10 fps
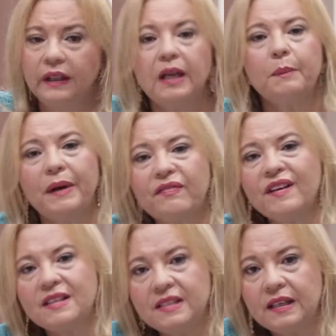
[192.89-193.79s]
né, para
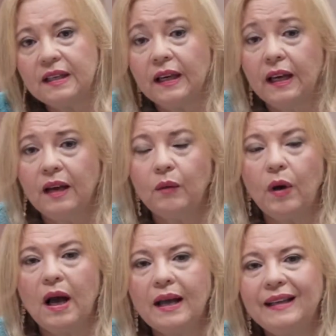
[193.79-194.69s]
fazer.
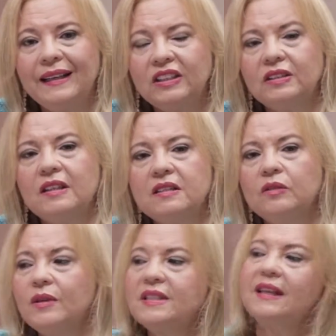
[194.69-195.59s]
A igreja tem
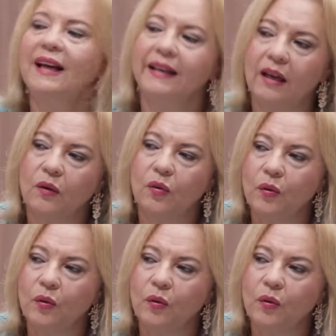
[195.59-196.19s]
sido esse canal